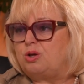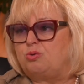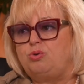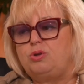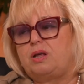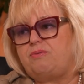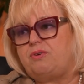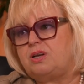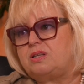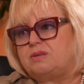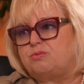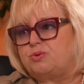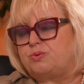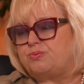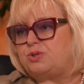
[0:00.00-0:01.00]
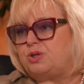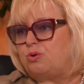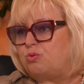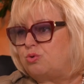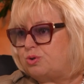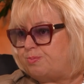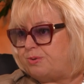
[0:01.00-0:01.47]
Ну и, наверное, вот в
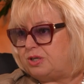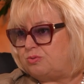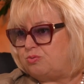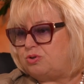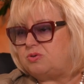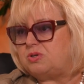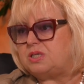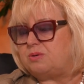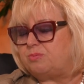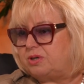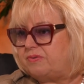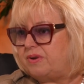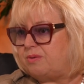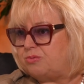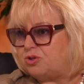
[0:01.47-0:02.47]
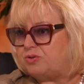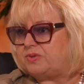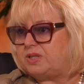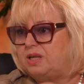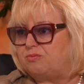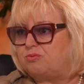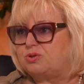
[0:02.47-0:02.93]
сельхозпроизводстве, если мы говорим о
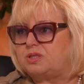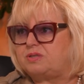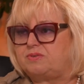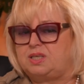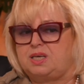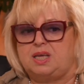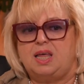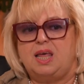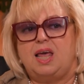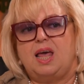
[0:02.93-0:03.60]
животноводстве, да,